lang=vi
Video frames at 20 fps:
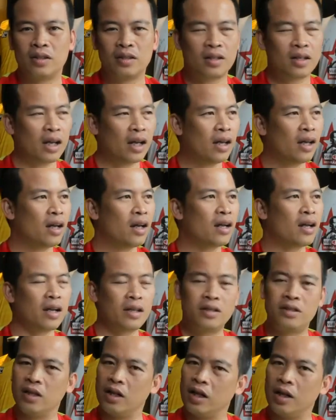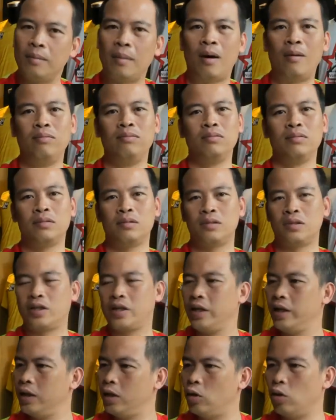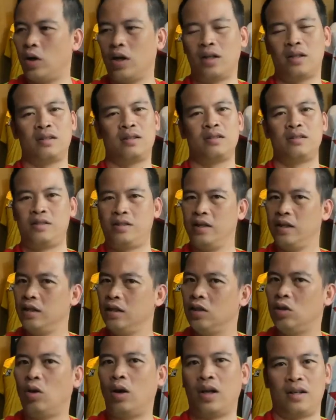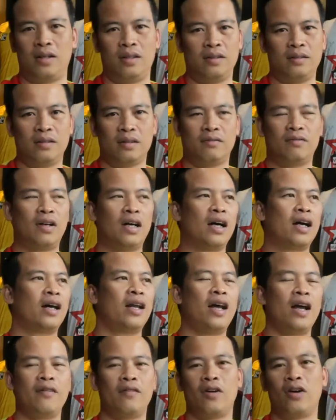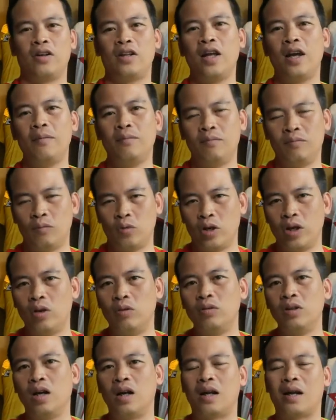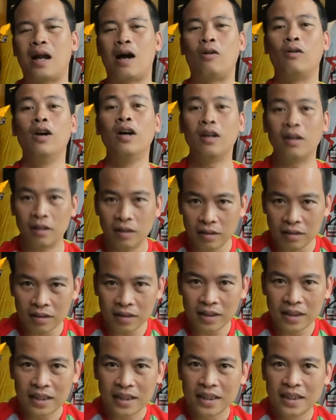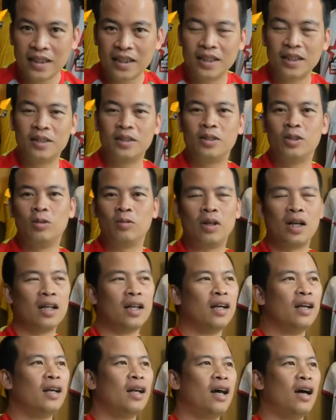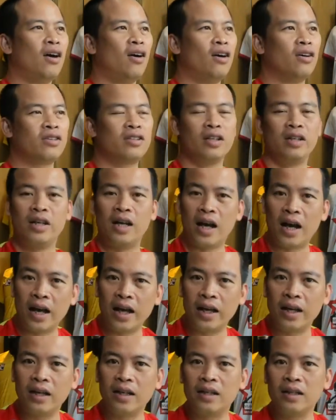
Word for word: cái à, cách chơi bóng kỹ thuật chiến thuật và cái này phải nói thêm một điều nữa là đạo đức chúng ta thấy là họ chơi hay